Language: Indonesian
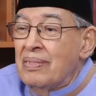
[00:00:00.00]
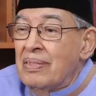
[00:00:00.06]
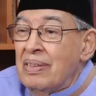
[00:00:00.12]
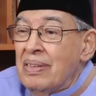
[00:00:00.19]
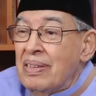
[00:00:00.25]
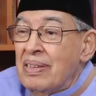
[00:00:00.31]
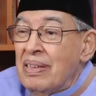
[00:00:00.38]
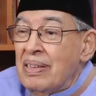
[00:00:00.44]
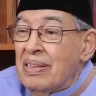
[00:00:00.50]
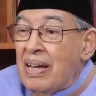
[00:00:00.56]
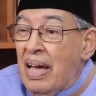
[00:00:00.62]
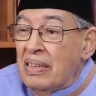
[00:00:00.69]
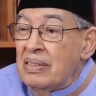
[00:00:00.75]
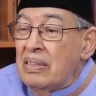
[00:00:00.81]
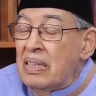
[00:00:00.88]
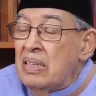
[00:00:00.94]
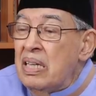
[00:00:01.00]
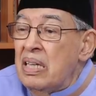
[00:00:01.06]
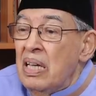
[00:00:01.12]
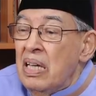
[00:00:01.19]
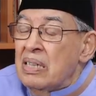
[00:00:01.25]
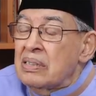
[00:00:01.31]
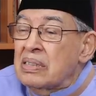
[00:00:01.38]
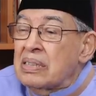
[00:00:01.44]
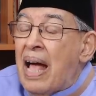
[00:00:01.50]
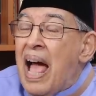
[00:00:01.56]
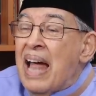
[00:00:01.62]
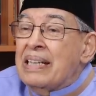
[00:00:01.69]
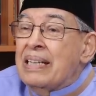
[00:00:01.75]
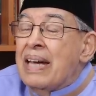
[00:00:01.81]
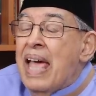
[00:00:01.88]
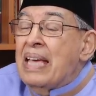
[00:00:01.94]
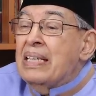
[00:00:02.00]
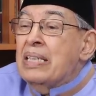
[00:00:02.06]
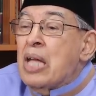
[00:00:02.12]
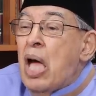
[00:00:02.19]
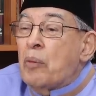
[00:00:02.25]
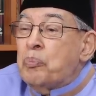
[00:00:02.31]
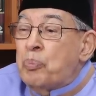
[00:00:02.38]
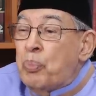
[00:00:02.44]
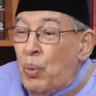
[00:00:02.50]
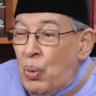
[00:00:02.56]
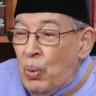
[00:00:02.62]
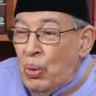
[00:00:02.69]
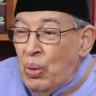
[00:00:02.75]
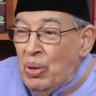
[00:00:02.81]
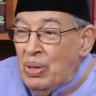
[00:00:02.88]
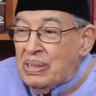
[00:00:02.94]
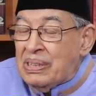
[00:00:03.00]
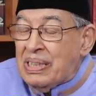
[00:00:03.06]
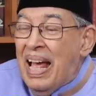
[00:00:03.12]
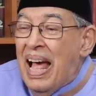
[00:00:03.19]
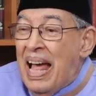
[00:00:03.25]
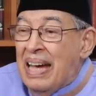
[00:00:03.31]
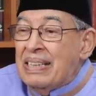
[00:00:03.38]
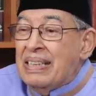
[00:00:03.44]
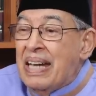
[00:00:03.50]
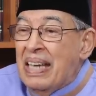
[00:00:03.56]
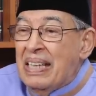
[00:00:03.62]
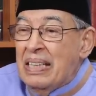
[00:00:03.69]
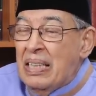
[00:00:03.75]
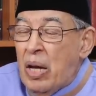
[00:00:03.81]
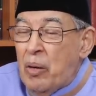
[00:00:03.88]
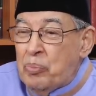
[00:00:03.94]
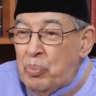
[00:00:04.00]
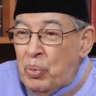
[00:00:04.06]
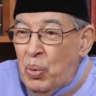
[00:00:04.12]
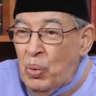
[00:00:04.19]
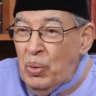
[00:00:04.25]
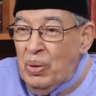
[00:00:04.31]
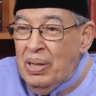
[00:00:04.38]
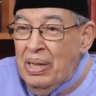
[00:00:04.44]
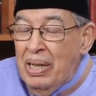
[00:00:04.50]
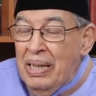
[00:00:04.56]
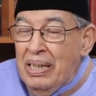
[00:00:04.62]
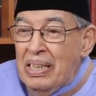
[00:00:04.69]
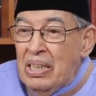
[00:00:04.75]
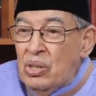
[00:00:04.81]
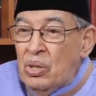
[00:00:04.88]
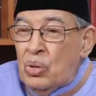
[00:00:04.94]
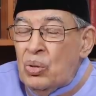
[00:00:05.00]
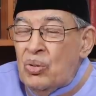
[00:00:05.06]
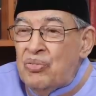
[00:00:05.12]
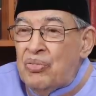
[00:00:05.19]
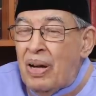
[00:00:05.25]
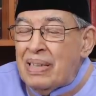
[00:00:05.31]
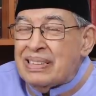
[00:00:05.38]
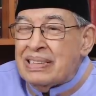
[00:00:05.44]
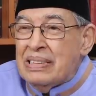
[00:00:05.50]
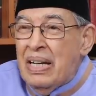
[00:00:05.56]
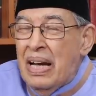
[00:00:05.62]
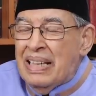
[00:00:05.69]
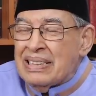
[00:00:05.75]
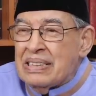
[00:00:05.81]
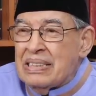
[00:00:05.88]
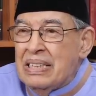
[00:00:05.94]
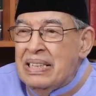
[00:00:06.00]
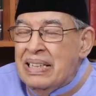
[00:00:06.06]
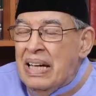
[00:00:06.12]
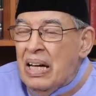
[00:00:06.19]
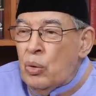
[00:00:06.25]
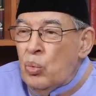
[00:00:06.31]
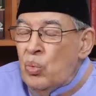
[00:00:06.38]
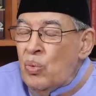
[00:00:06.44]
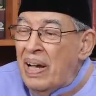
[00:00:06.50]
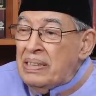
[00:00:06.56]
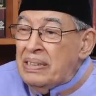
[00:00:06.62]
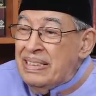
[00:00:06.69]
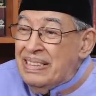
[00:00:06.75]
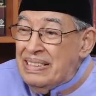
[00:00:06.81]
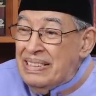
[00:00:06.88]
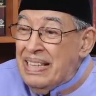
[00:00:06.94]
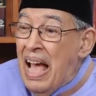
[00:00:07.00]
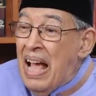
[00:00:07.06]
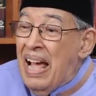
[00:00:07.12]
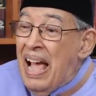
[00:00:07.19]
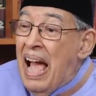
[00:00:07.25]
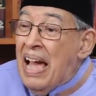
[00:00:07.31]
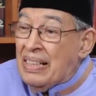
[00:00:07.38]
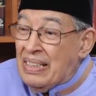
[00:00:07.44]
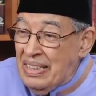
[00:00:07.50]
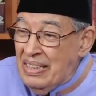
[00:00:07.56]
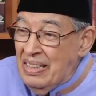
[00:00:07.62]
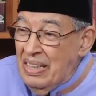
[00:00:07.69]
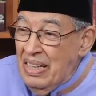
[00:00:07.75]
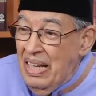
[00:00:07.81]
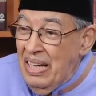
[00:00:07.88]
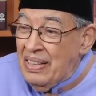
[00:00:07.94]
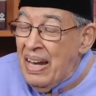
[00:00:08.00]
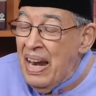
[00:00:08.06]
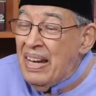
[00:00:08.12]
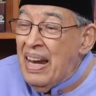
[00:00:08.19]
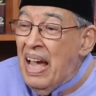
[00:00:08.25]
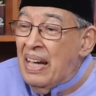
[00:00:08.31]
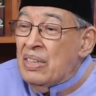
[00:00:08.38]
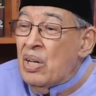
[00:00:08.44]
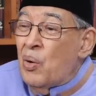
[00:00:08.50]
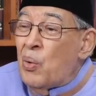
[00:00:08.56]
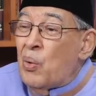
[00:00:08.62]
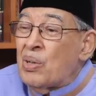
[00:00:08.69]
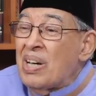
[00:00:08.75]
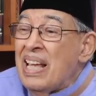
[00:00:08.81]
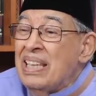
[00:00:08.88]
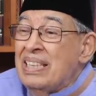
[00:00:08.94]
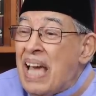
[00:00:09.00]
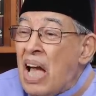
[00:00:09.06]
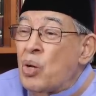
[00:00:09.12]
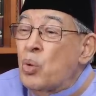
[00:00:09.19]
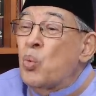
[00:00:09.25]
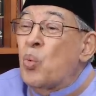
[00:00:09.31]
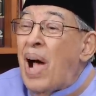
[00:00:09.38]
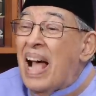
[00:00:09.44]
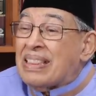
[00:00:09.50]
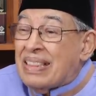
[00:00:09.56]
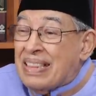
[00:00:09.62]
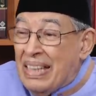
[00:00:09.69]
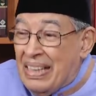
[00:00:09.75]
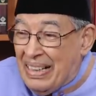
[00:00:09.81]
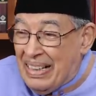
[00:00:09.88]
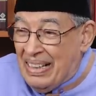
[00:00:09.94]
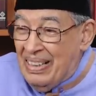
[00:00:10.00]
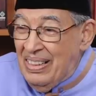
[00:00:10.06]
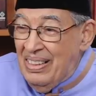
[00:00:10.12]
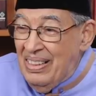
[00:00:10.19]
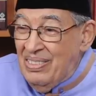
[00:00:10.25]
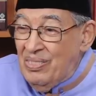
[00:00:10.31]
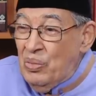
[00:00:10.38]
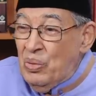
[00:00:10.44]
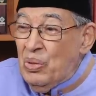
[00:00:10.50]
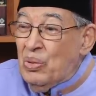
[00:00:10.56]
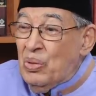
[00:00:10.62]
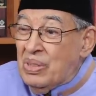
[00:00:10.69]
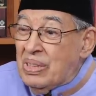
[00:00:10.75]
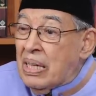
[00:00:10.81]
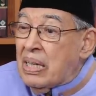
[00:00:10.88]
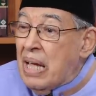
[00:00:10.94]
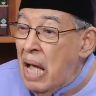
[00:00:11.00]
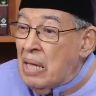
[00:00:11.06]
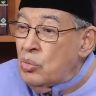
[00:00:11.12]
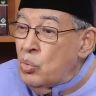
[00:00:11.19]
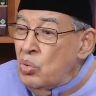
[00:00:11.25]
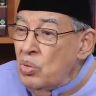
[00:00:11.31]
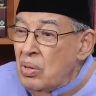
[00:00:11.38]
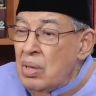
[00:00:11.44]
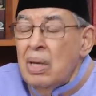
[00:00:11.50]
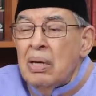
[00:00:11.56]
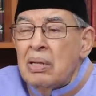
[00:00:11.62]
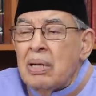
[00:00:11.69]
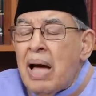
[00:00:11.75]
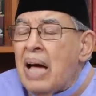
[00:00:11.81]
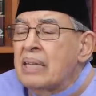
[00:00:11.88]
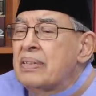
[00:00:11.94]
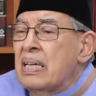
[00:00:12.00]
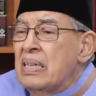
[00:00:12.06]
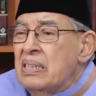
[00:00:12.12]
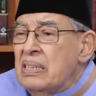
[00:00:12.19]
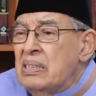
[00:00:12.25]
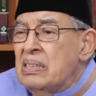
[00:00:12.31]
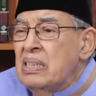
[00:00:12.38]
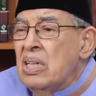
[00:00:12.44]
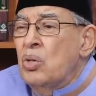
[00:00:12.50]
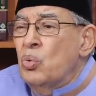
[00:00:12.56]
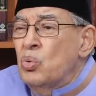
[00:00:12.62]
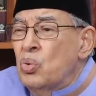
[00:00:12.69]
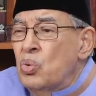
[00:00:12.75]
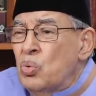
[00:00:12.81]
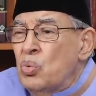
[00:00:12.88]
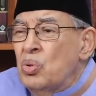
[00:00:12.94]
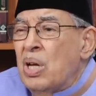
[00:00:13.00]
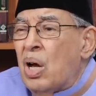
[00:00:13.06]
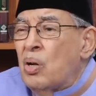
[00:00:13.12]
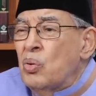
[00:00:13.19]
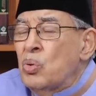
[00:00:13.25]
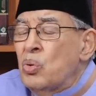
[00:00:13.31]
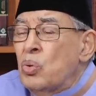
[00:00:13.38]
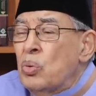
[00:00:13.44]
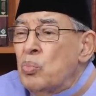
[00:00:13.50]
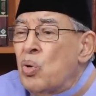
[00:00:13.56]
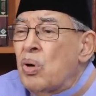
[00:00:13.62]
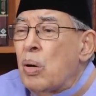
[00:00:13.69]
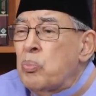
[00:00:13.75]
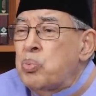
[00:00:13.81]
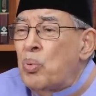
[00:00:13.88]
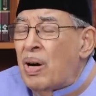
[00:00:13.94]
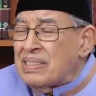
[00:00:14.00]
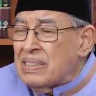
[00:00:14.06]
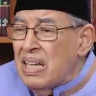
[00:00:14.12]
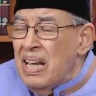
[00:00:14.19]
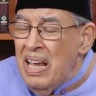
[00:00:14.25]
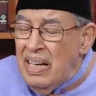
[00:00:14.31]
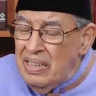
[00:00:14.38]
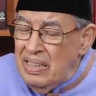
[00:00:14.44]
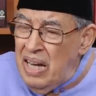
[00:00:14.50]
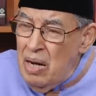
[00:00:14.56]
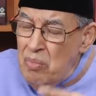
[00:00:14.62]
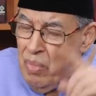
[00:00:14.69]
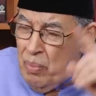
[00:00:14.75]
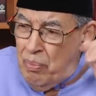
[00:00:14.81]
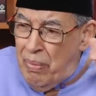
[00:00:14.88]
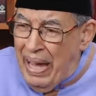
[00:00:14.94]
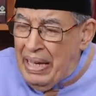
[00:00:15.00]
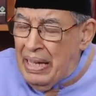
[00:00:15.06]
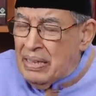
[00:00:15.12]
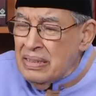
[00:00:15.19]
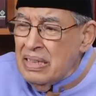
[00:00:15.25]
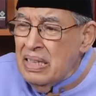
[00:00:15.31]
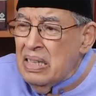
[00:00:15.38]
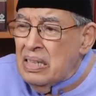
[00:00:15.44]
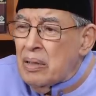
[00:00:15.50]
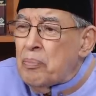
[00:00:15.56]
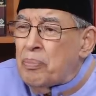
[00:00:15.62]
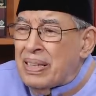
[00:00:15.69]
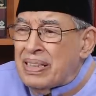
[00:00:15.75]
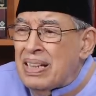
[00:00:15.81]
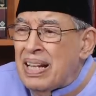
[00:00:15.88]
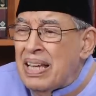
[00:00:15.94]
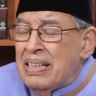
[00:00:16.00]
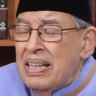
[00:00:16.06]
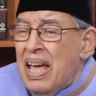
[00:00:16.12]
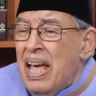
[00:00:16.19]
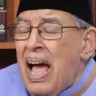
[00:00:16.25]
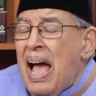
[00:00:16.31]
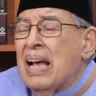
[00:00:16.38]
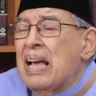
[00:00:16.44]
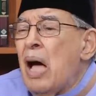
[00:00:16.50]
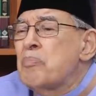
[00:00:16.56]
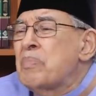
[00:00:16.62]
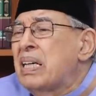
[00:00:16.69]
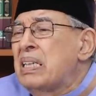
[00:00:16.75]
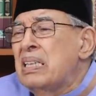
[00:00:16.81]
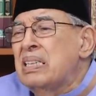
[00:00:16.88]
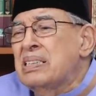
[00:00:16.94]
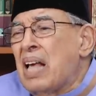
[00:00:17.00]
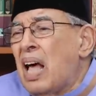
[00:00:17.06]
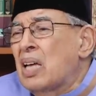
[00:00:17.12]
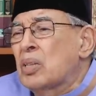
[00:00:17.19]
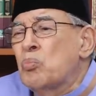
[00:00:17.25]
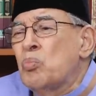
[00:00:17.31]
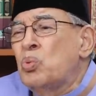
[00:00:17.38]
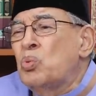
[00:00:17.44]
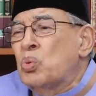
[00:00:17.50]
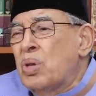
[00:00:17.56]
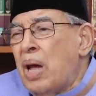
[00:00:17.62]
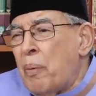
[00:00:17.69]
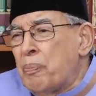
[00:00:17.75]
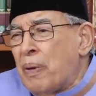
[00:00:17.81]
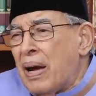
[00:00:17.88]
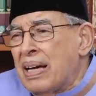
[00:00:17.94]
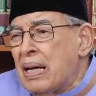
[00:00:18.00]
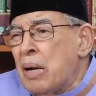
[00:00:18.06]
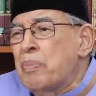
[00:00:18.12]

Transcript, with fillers: Hmm. Nah, jadi seandainya pun, seandainya pun itu vaksinasi dilakukan di siang hari dan ada orang yang khawatir untuk terganggu, ada izin untuknya untuk buka puasa dan membayarnya di tempat lain. Agama ini sangat mudah, Pak.